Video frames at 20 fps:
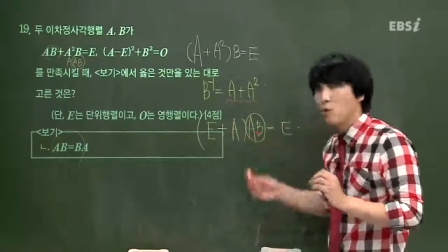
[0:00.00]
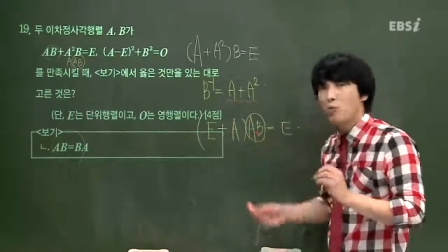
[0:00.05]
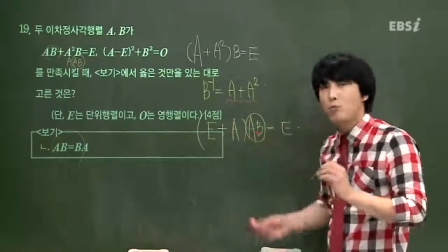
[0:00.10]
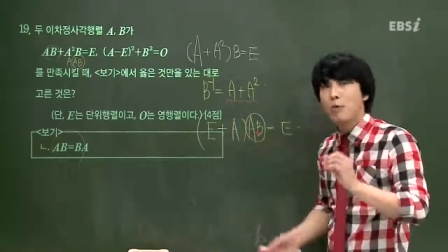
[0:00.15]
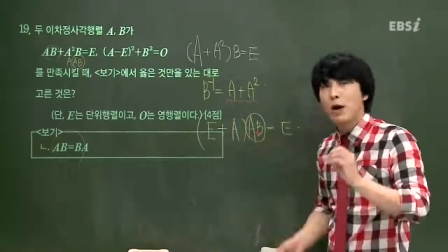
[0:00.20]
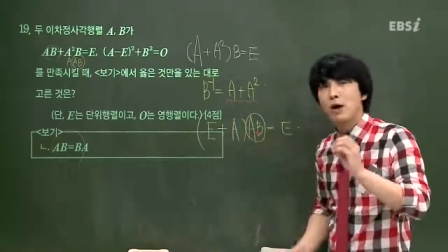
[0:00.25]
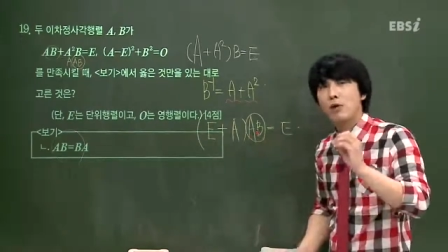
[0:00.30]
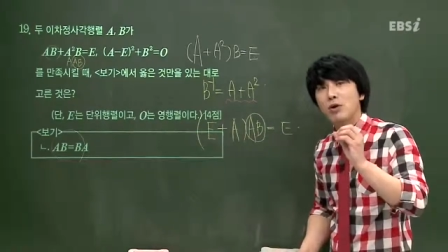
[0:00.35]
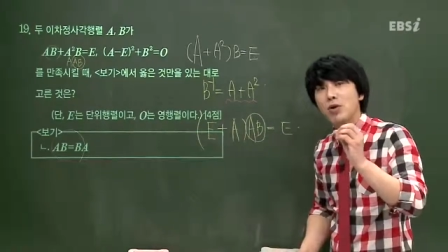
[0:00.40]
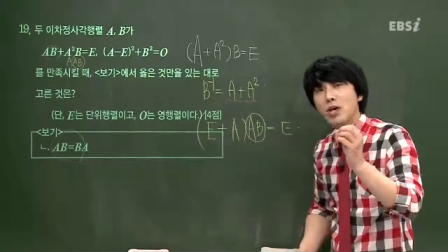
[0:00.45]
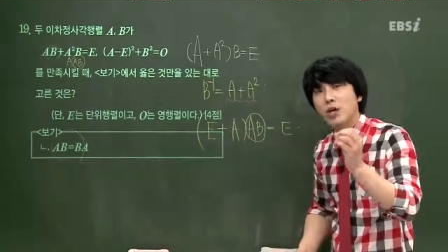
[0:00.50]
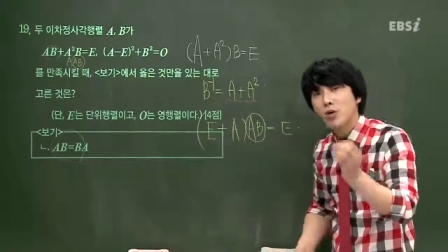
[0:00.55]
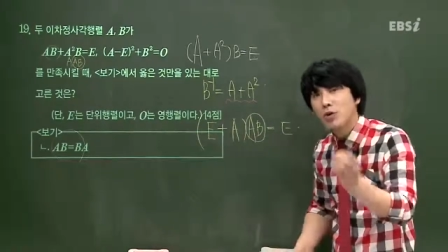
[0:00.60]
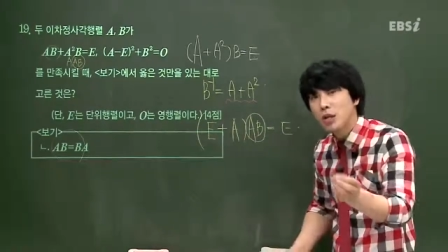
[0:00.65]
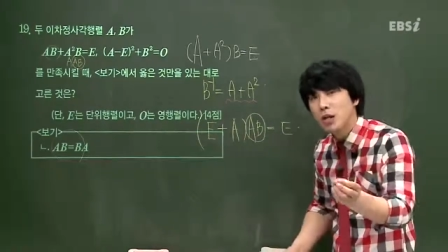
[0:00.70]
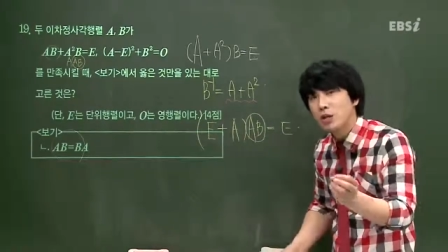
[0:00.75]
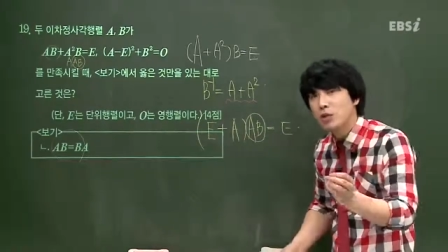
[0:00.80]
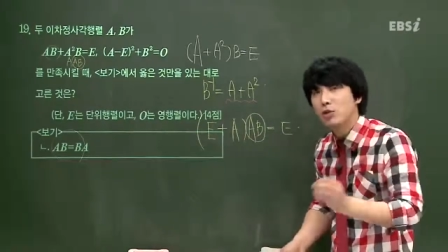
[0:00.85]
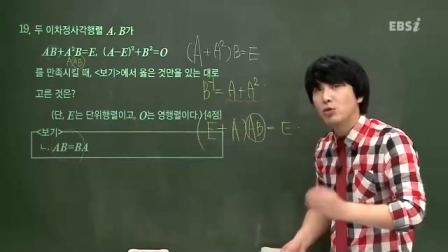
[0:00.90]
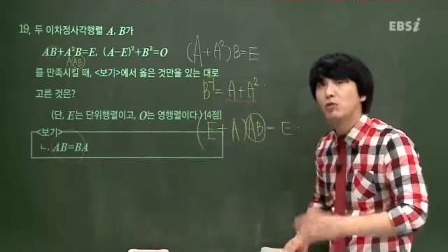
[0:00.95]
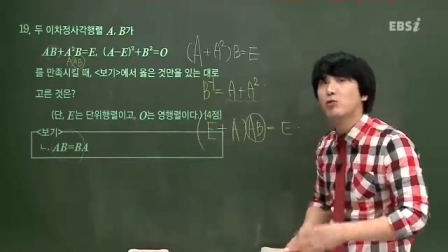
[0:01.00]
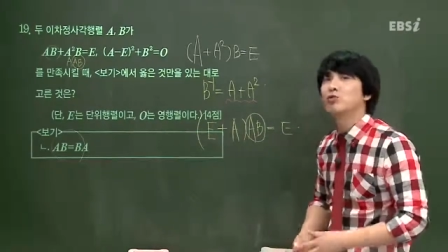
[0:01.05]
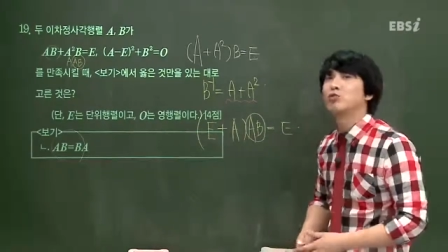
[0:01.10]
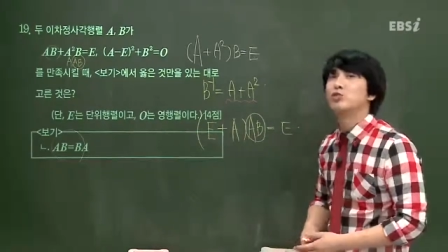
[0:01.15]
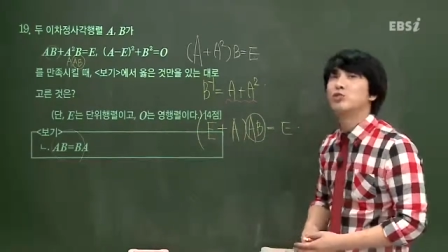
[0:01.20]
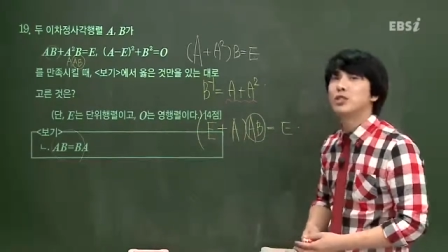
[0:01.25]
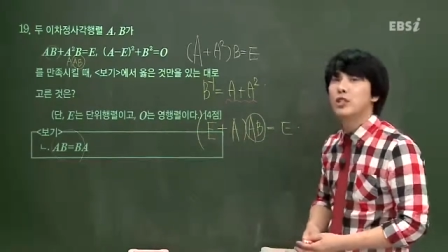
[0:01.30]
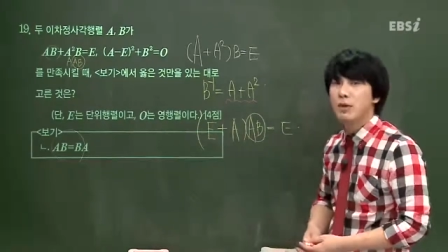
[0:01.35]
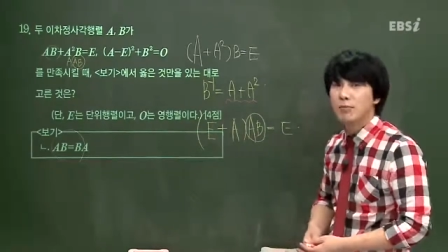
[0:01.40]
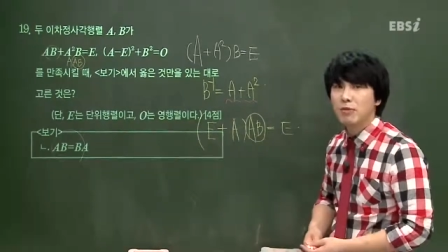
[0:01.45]
곱한 거의 역행렬도
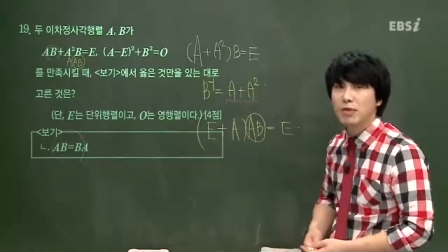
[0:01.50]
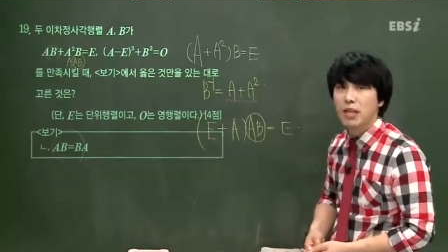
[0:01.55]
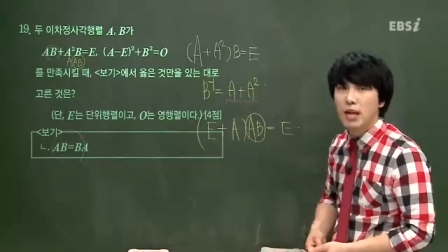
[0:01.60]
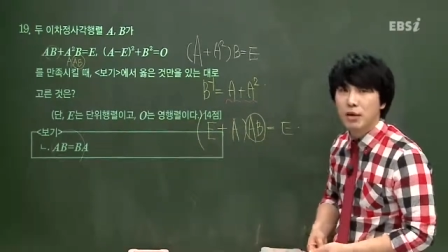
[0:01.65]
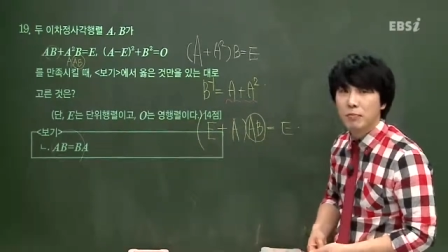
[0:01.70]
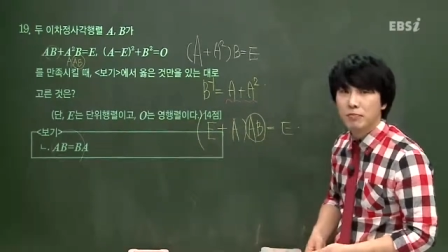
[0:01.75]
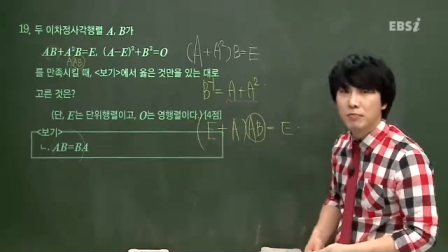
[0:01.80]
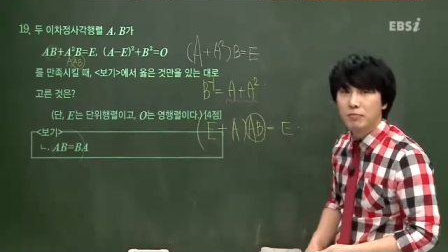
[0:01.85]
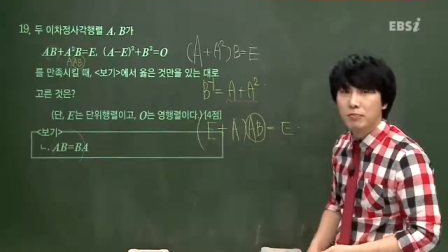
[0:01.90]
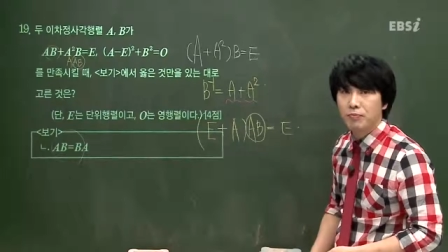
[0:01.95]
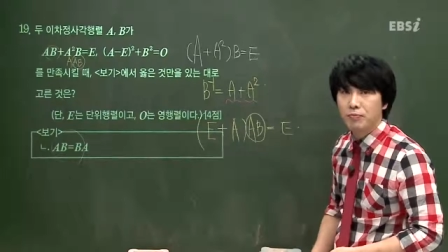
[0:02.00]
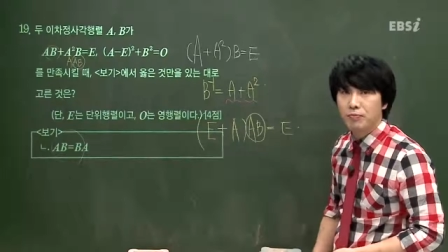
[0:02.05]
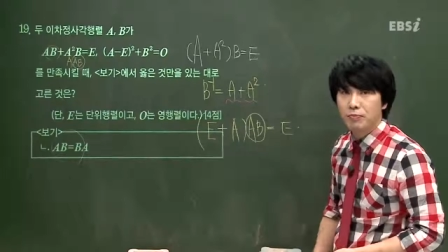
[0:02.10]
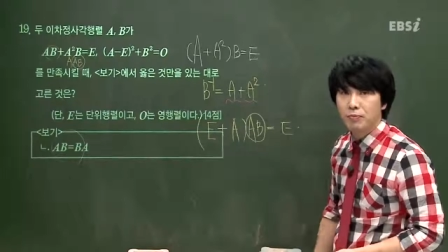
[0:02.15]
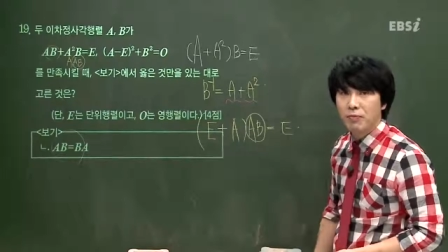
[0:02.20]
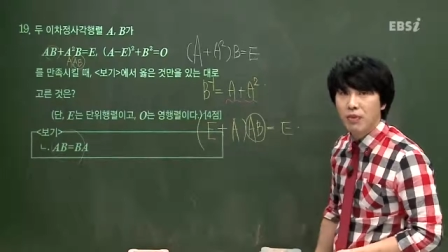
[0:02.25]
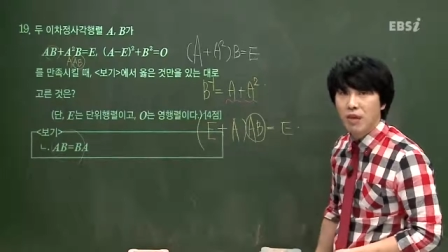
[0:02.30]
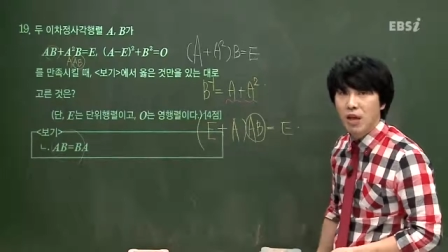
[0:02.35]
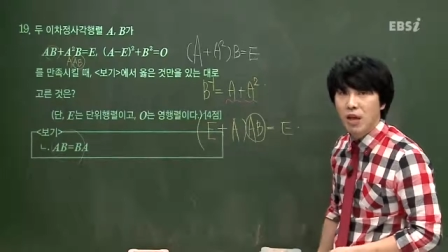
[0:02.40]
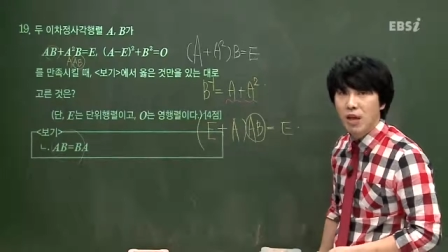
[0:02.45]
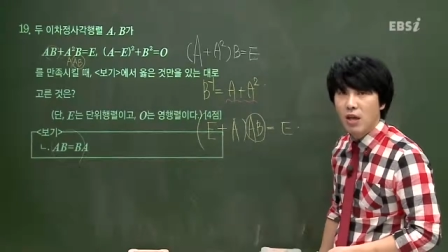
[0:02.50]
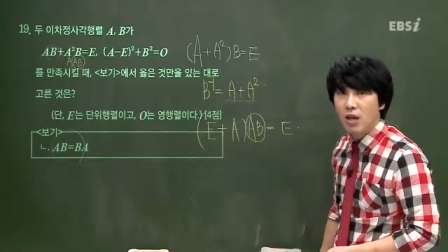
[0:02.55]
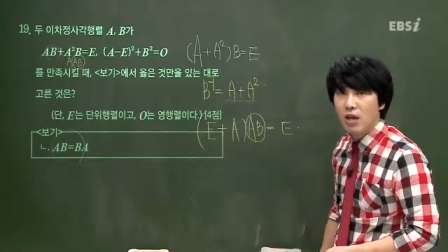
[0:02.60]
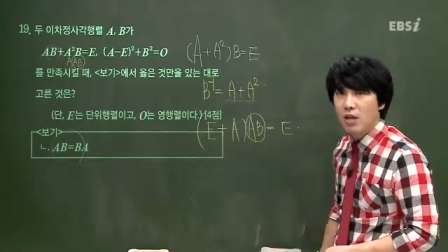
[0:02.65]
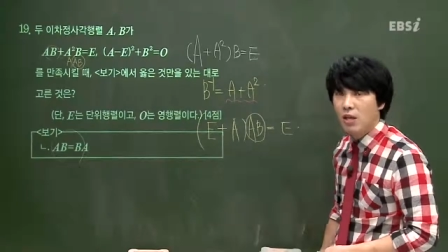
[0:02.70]
존재합니다. 예,